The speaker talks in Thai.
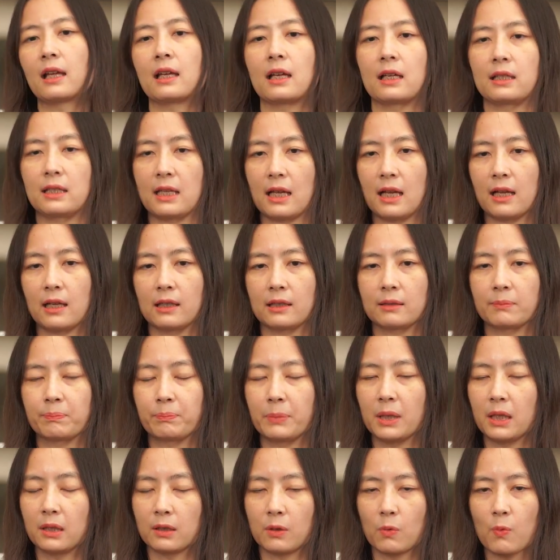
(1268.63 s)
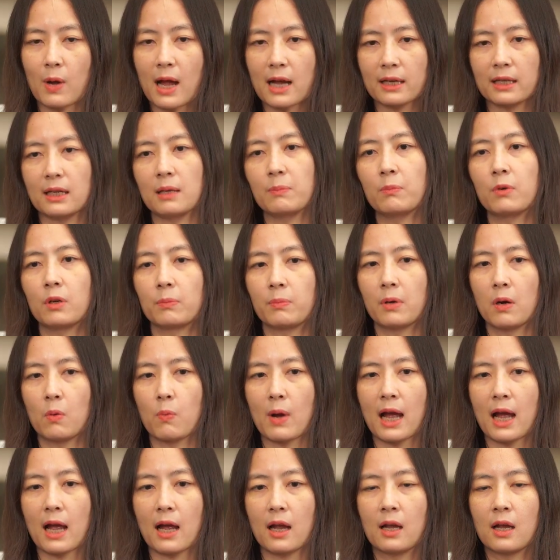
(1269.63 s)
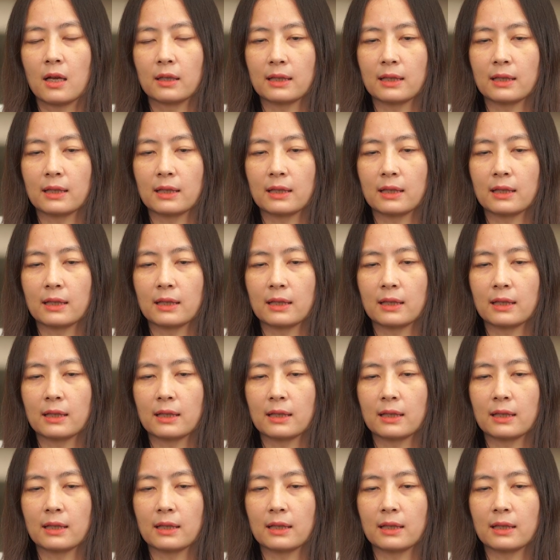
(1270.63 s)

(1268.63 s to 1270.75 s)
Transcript: อันเนี้ยเปิดกว้างได้หมดเพราะว่า